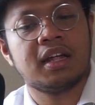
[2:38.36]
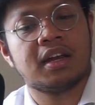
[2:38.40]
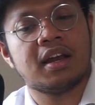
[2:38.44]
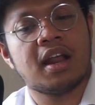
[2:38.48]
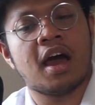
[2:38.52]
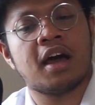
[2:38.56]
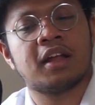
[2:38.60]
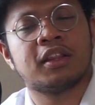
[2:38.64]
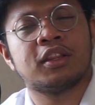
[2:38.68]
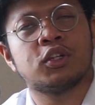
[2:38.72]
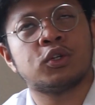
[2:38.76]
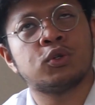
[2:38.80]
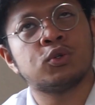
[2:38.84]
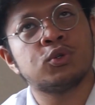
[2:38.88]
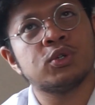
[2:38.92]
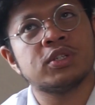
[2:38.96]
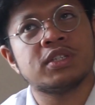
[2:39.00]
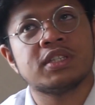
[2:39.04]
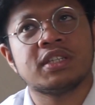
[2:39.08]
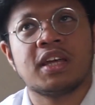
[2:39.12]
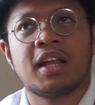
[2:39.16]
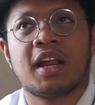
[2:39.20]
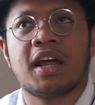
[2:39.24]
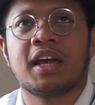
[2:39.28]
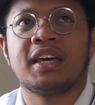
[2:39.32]
Nah,
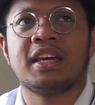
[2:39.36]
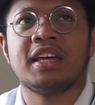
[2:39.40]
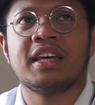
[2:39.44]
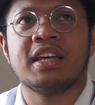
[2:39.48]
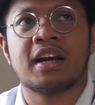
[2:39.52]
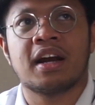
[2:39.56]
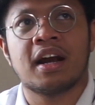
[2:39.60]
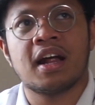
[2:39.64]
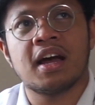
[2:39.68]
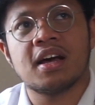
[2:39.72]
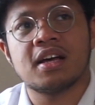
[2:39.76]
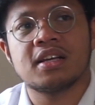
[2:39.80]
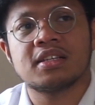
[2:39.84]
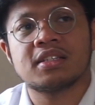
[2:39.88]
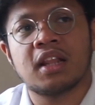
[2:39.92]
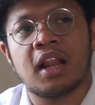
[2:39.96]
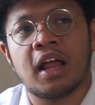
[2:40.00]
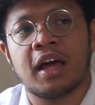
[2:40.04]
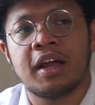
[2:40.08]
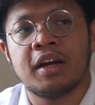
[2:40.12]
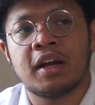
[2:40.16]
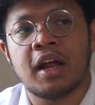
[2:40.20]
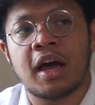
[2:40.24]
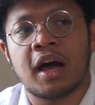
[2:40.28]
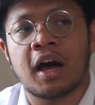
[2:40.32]
terus kira-kira
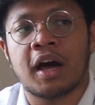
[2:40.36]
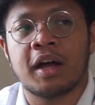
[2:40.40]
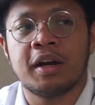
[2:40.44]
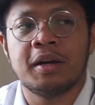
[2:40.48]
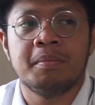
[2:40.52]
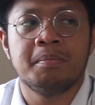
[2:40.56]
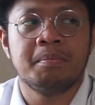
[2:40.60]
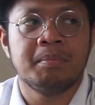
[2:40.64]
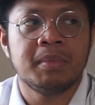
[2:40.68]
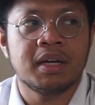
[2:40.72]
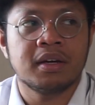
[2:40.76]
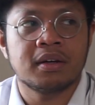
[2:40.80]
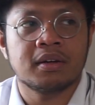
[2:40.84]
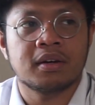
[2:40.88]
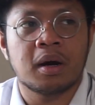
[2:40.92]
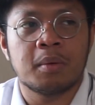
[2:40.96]
selain akademik,